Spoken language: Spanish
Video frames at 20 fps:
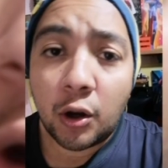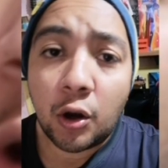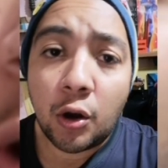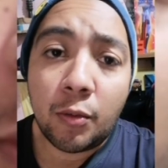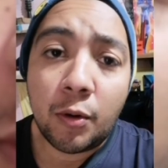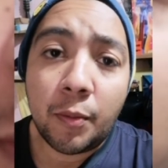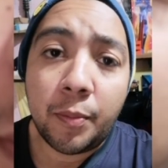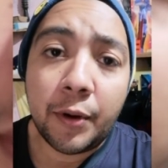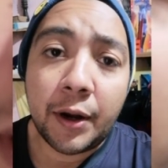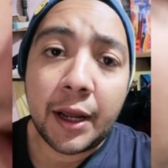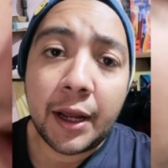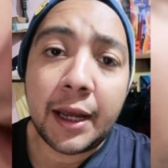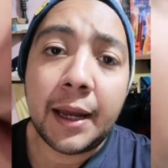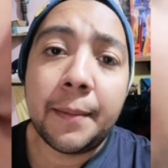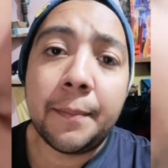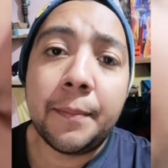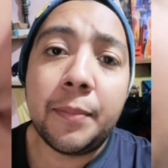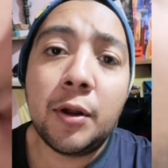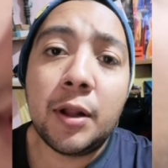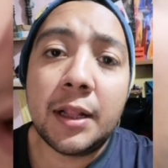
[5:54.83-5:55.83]
como por
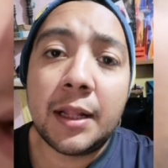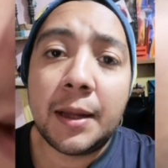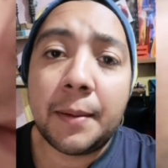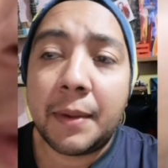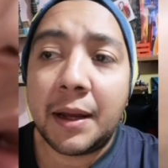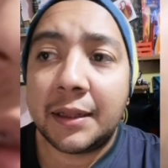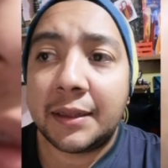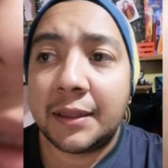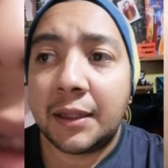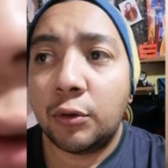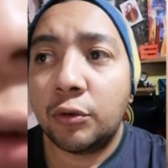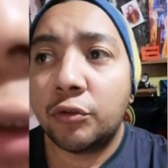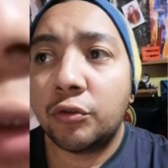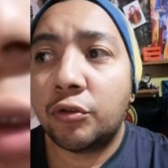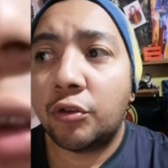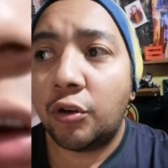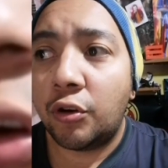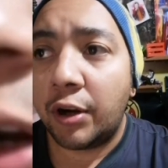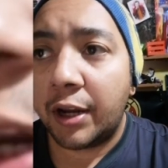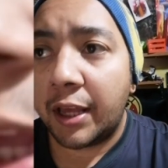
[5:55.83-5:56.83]
ejemplo el de
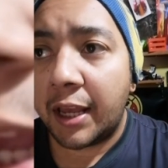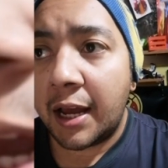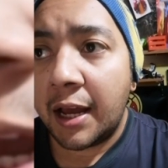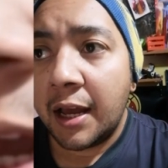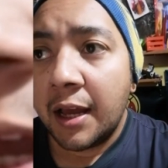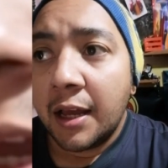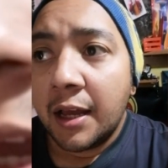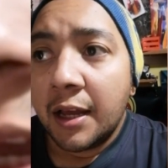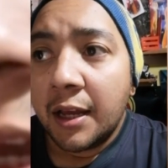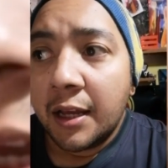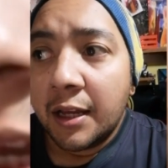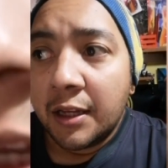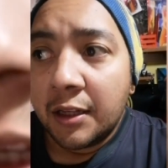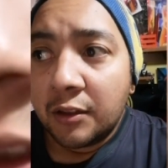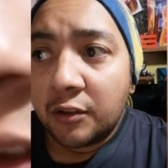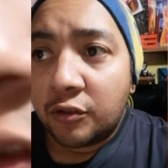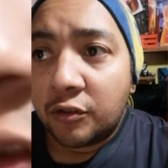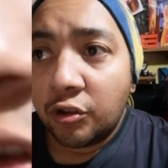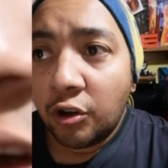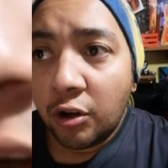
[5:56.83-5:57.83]
Mateus Doria,
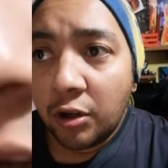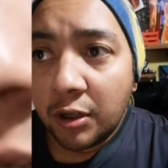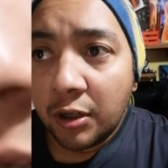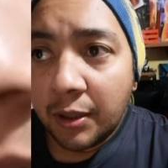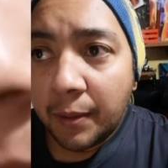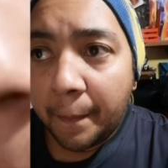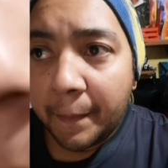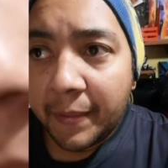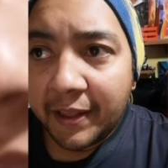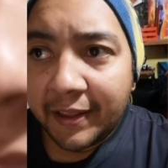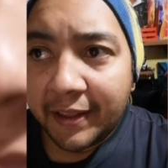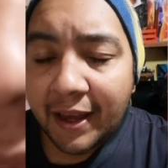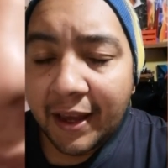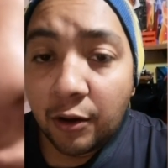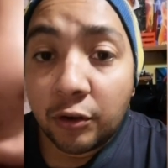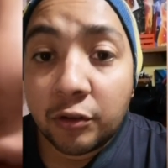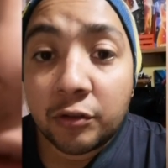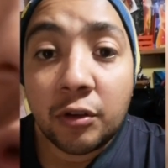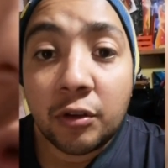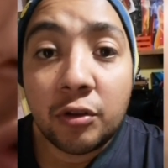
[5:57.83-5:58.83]
son
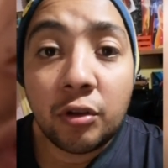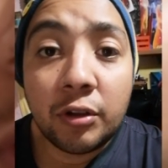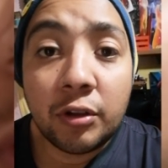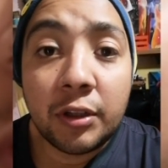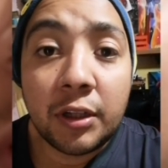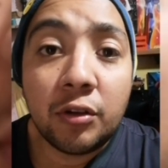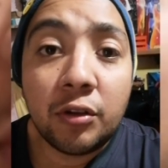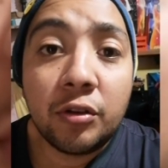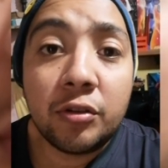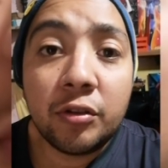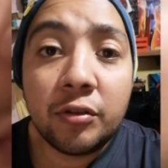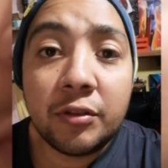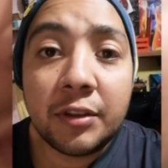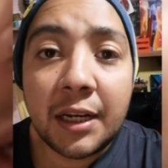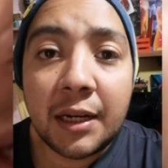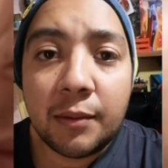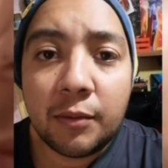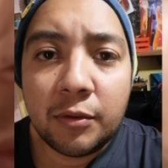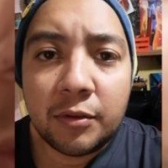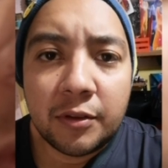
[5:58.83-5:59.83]
videos donde nosotros
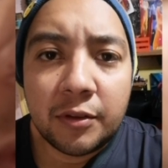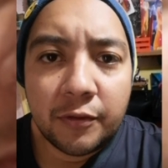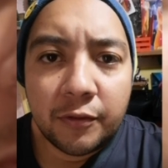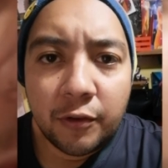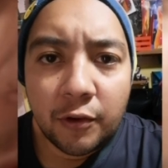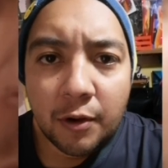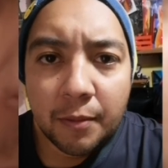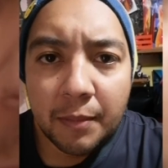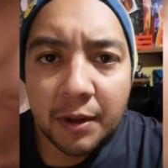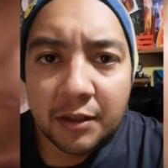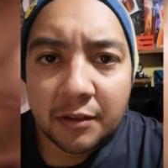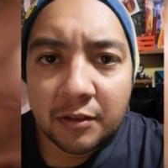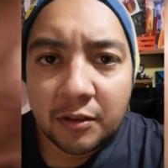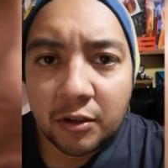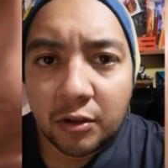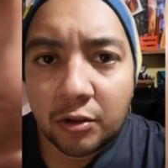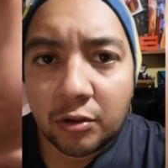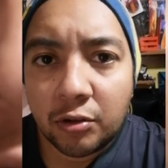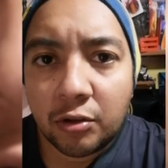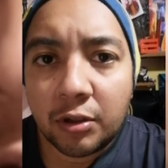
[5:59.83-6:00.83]
tenemos
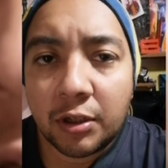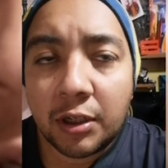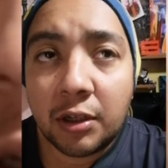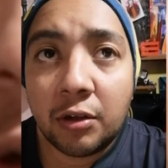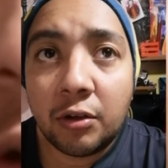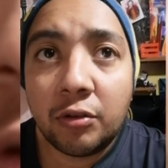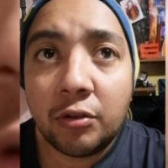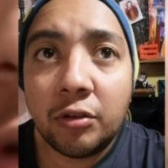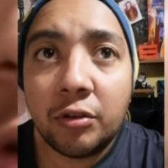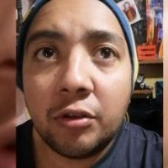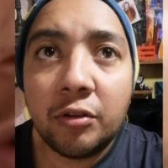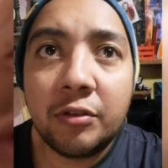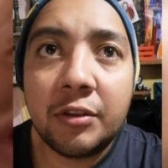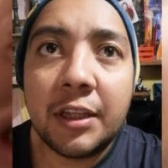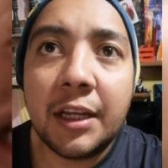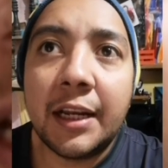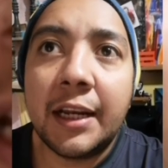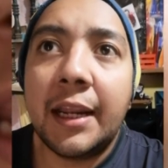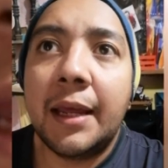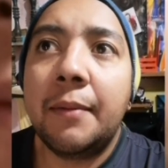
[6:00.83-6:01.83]
información, donde
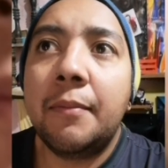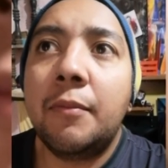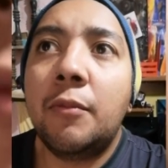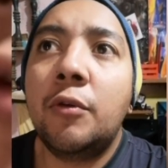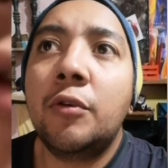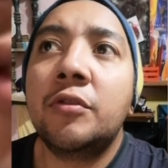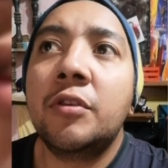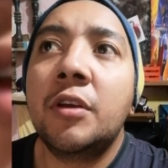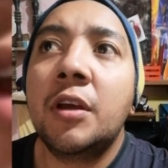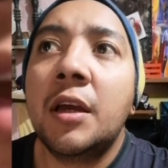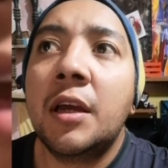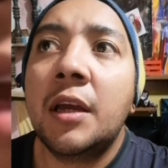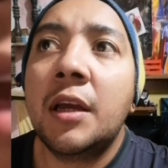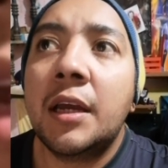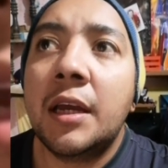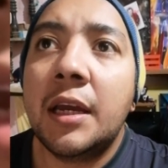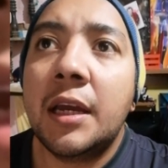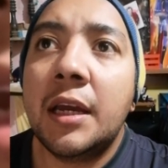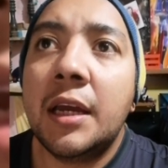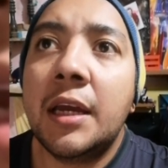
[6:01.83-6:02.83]
nosotros tenemos
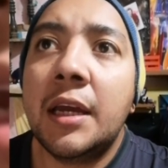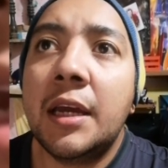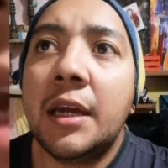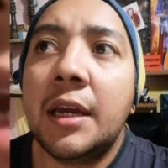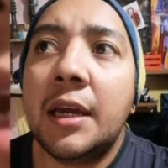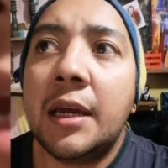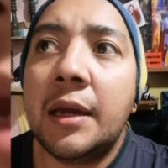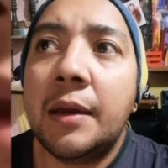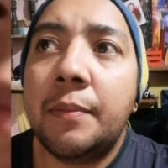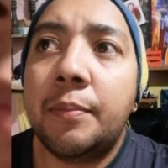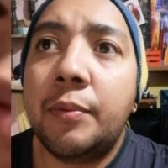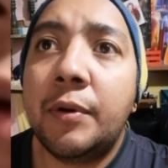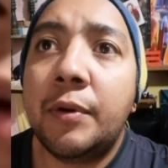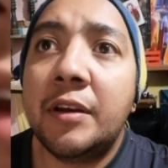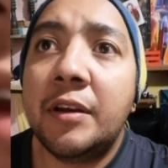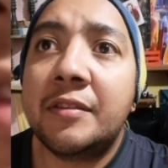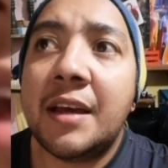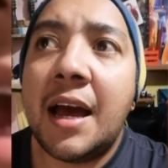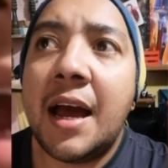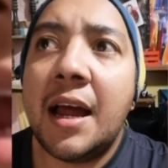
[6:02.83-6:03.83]
eh,
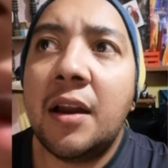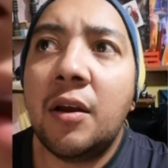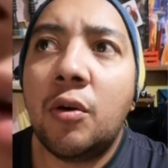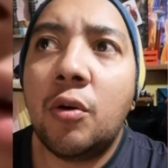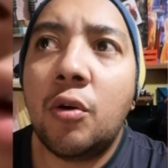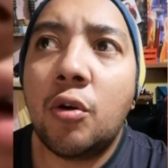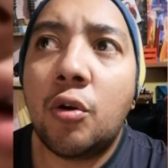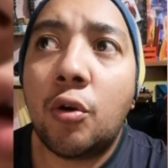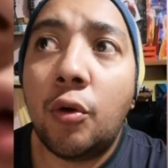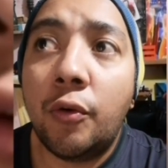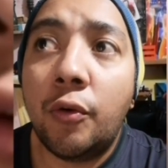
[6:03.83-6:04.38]
pues algo